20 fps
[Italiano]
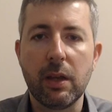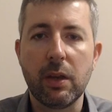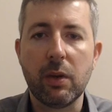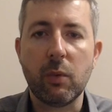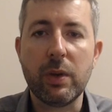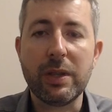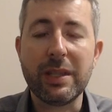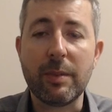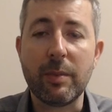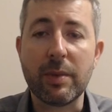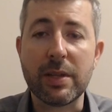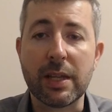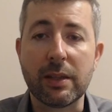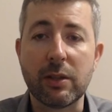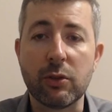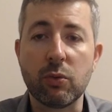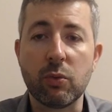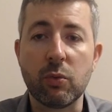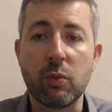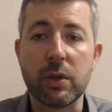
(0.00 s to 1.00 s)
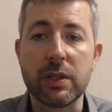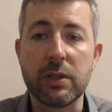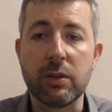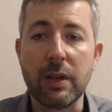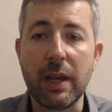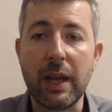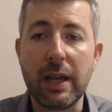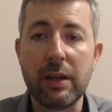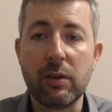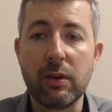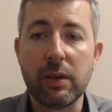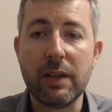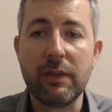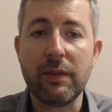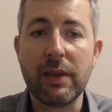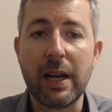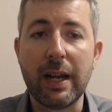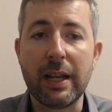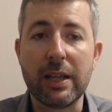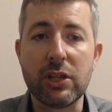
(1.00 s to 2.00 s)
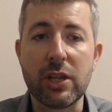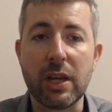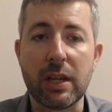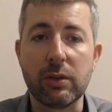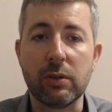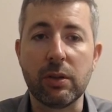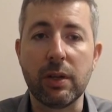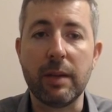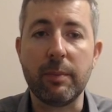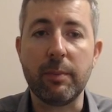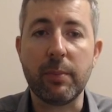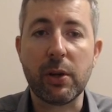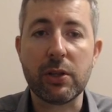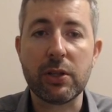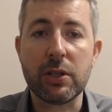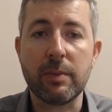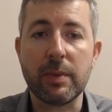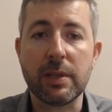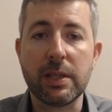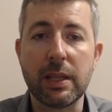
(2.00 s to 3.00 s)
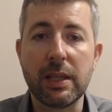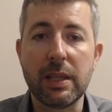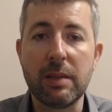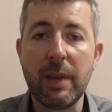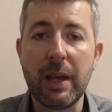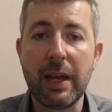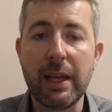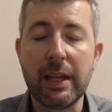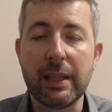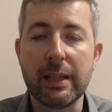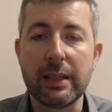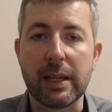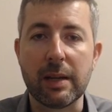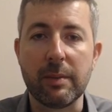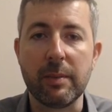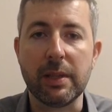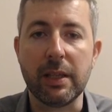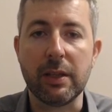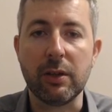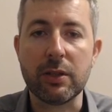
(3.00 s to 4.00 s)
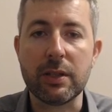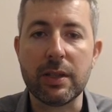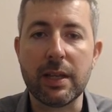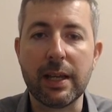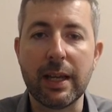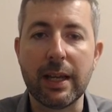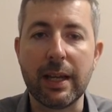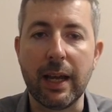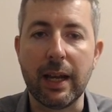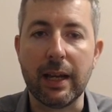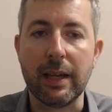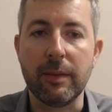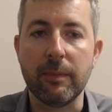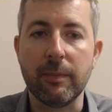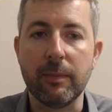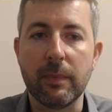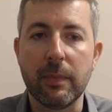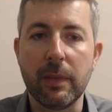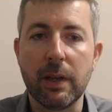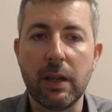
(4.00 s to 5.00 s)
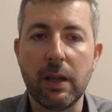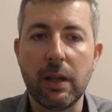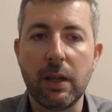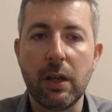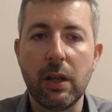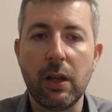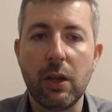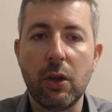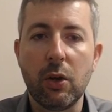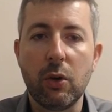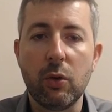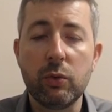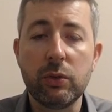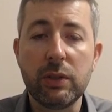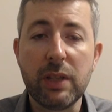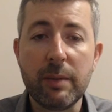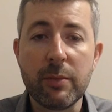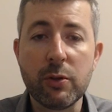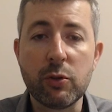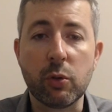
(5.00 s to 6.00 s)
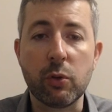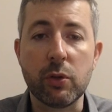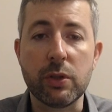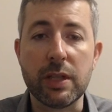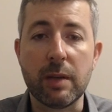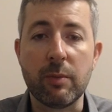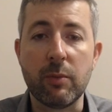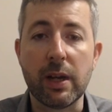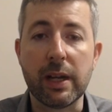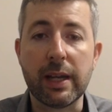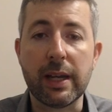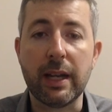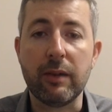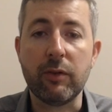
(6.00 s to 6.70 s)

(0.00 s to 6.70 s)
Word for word: Questa è basata su un questionario che verrà lanciato nelle prossime settimane tramite i nostri canali. Un tema su cui stiamo anche